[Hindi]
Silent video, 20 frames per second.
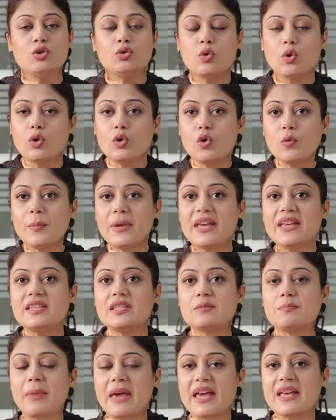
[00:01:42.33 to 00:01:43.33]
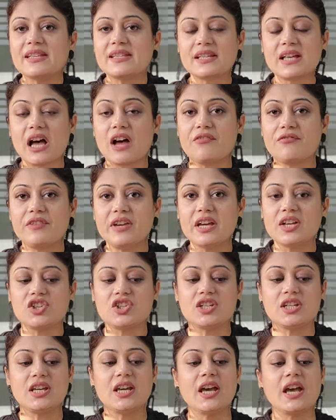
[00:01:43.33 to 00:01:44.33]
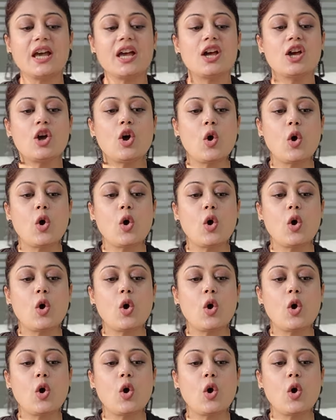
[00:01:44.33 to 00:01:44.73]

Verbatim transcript: दोनों में ही स्पेस काफ़ी अच्छी है